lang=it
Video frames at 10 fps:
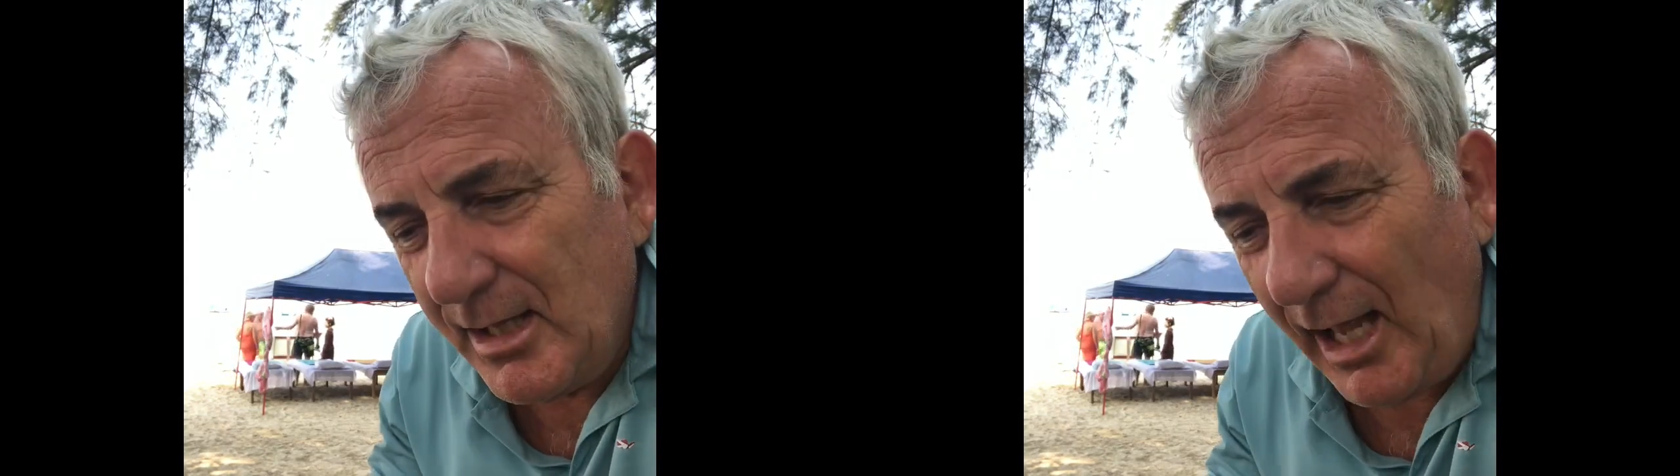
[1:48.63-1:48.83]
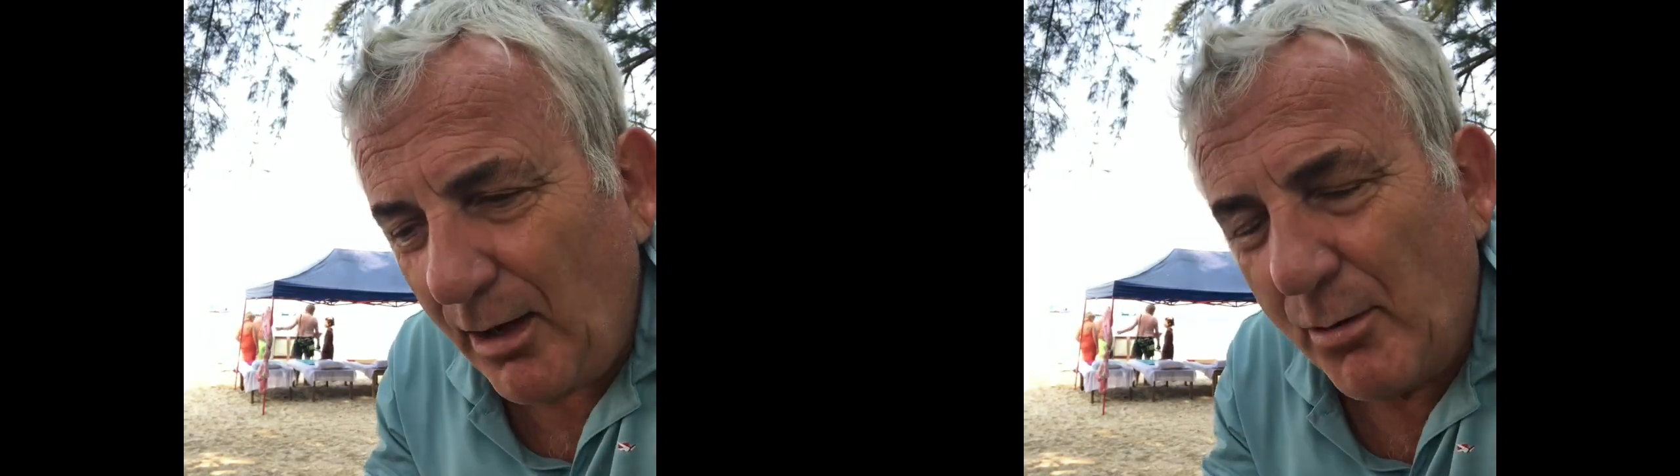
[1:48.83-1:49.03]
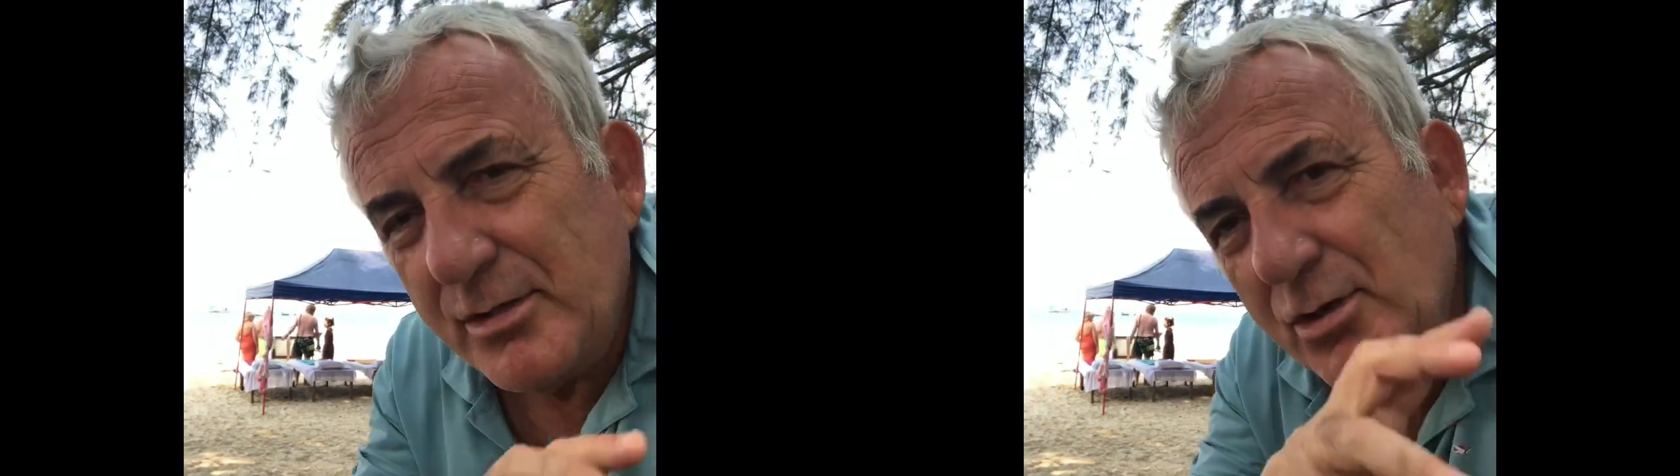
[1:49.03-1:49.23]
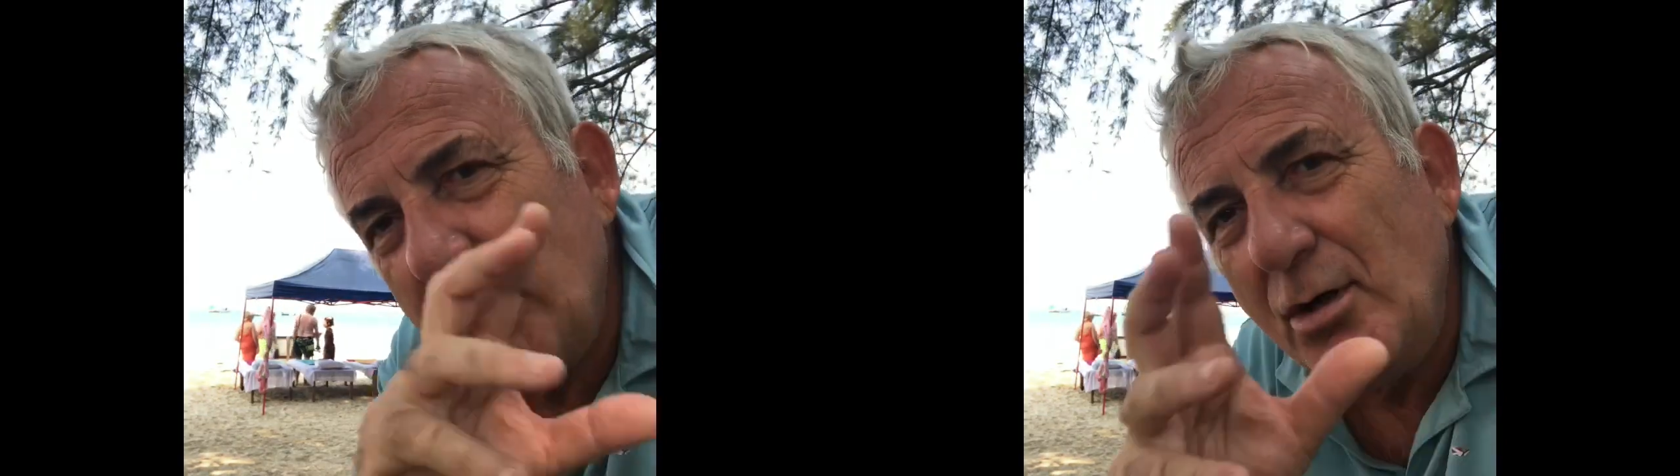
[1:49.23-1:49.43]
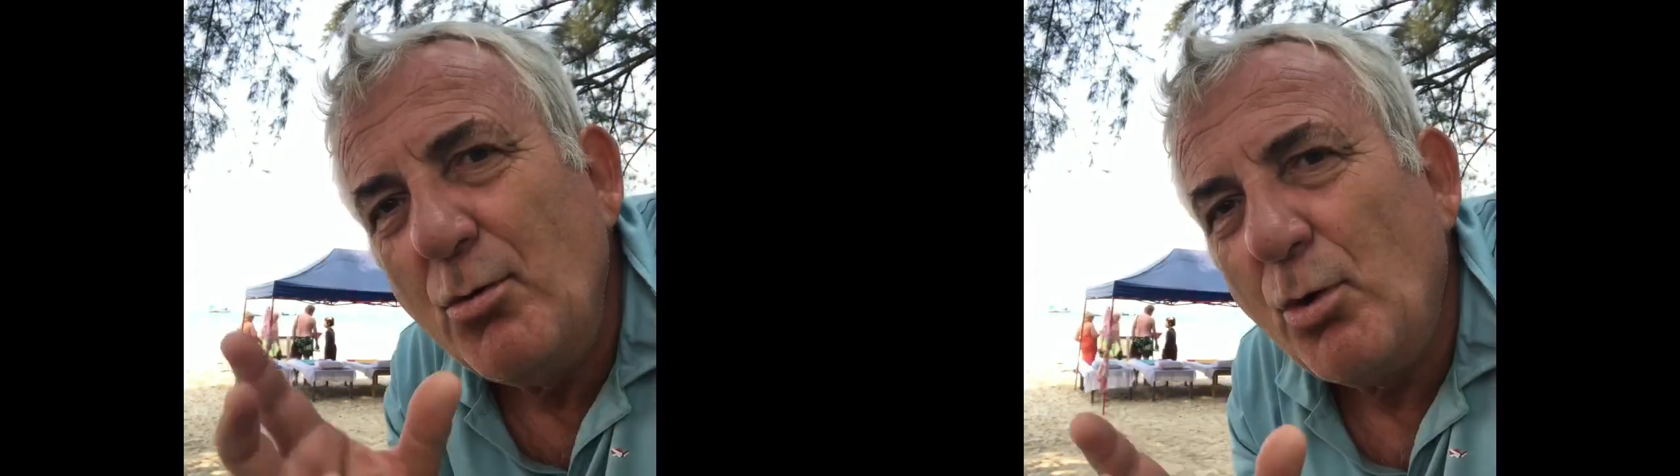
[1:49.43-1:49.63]
Ecco, questi sono
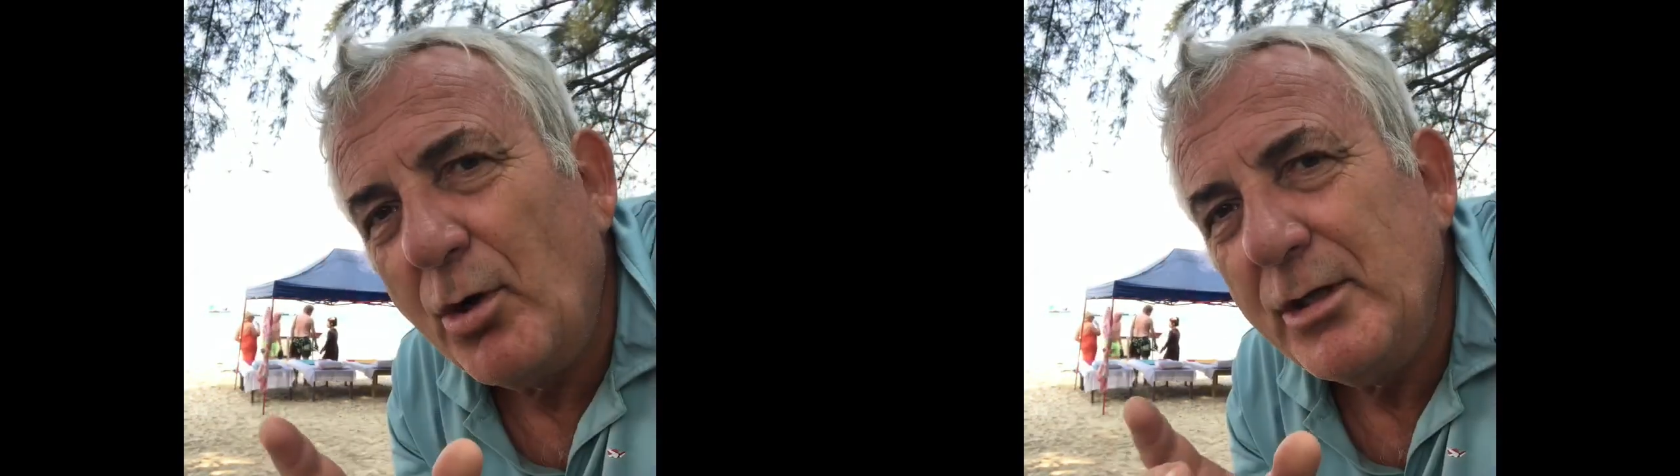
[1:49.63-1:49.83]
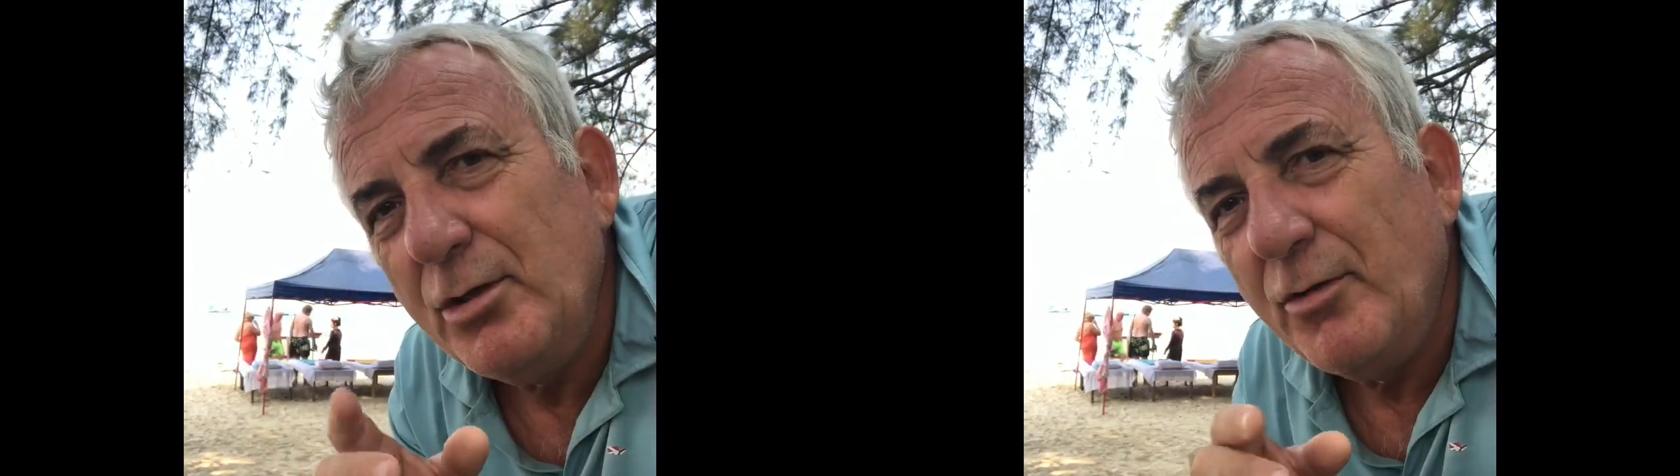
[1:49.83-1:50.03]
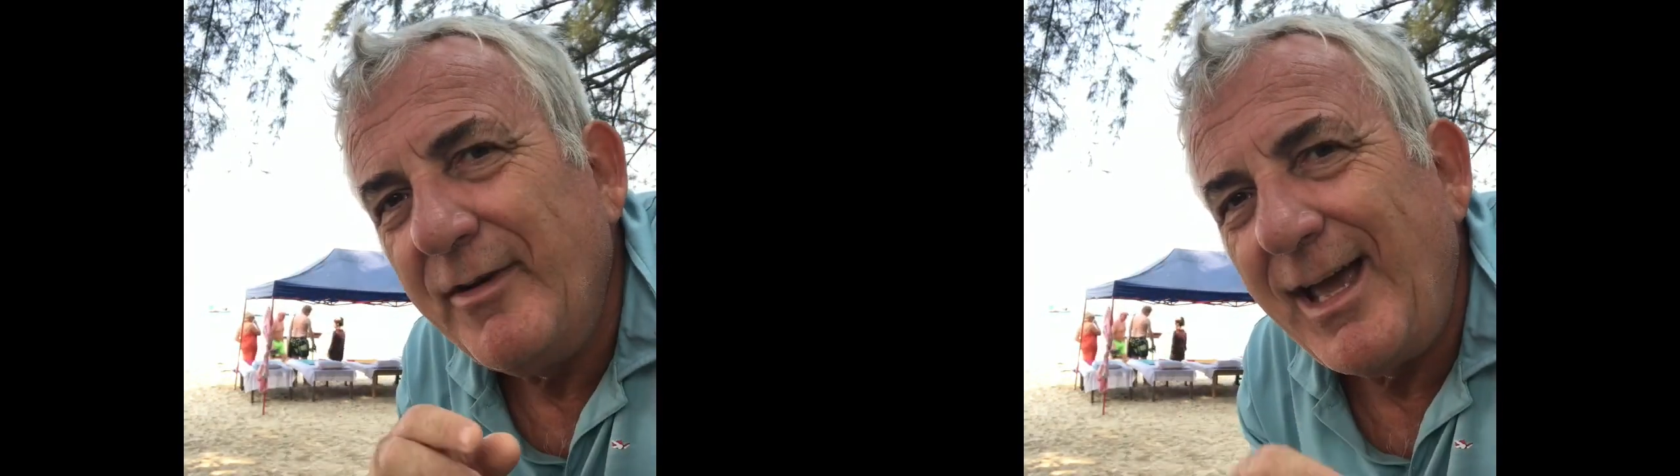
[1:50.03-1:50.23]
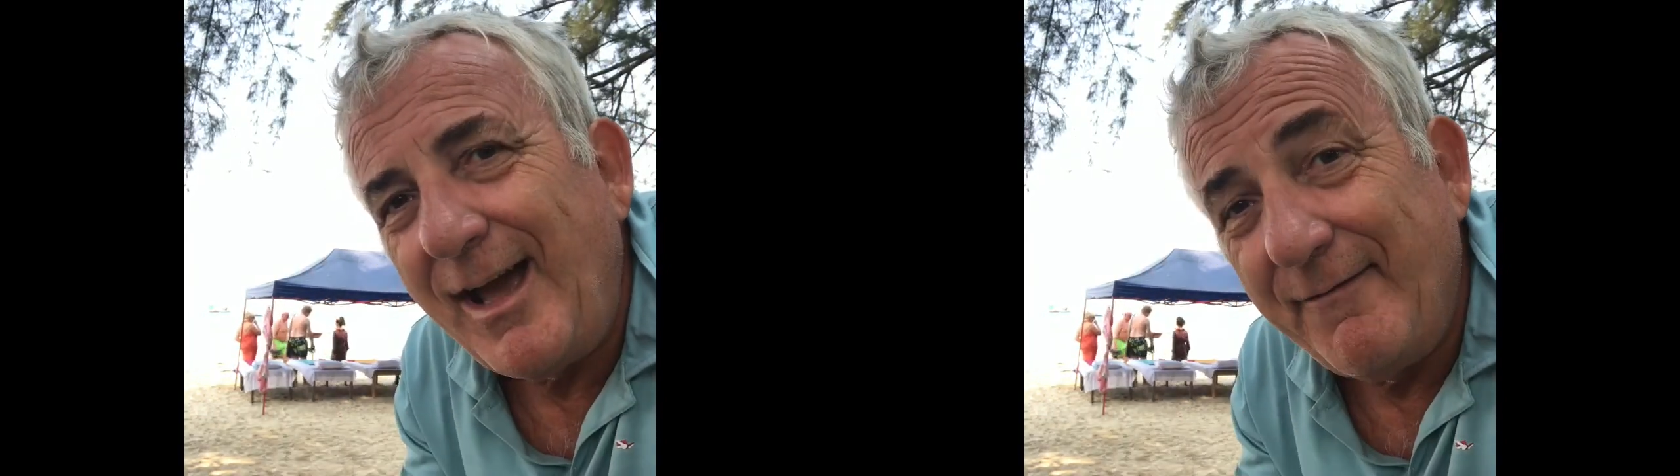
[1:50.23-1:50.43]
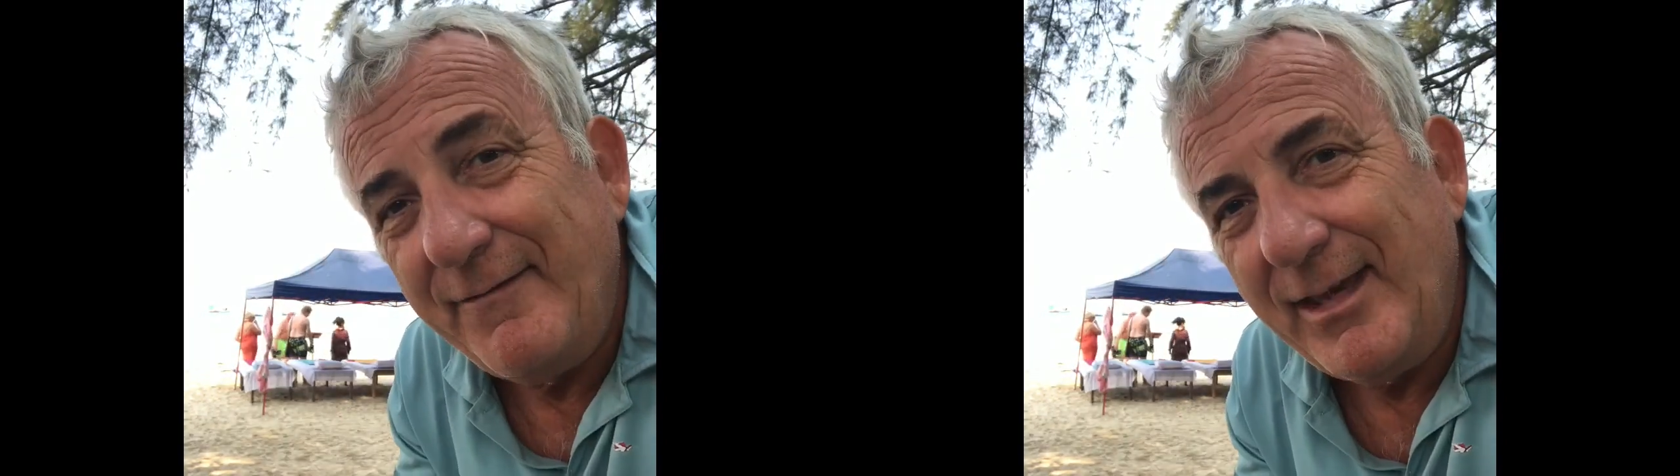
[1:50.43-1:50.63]
i luoghi dove
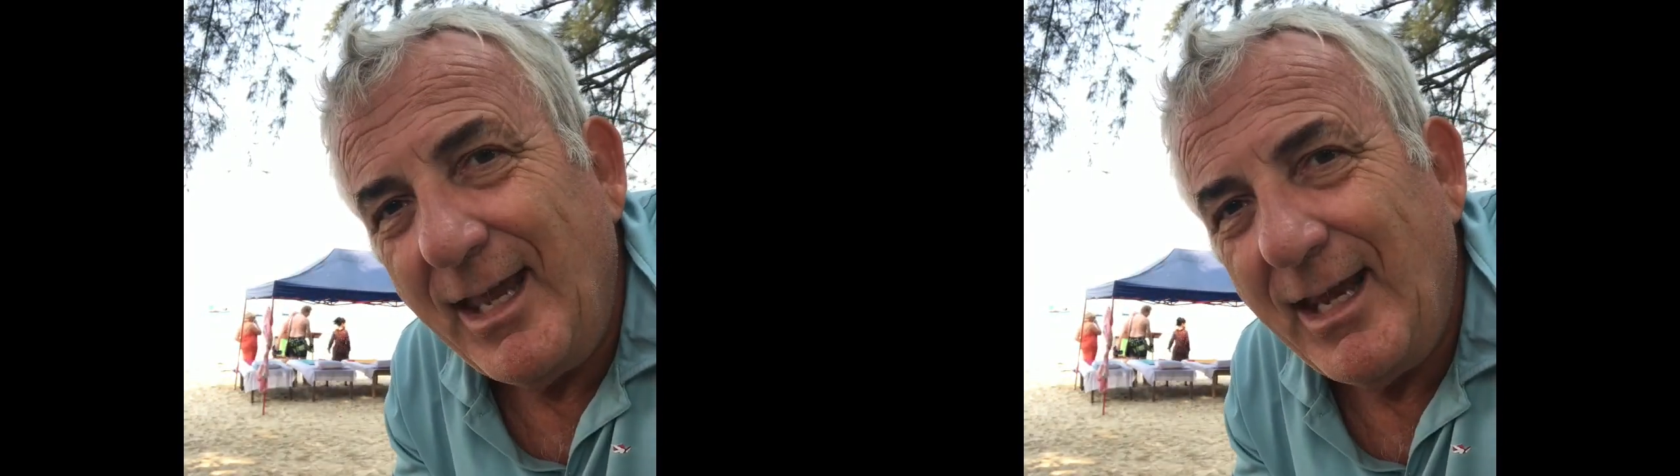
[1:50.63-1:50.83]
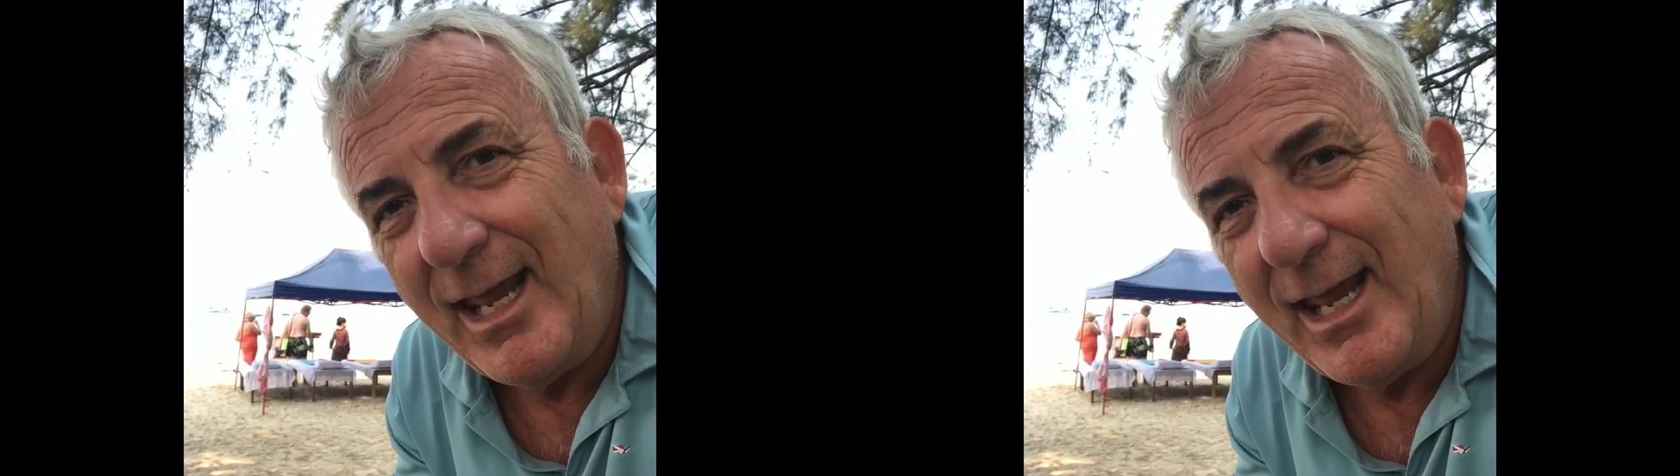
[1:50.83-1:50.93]
avviene.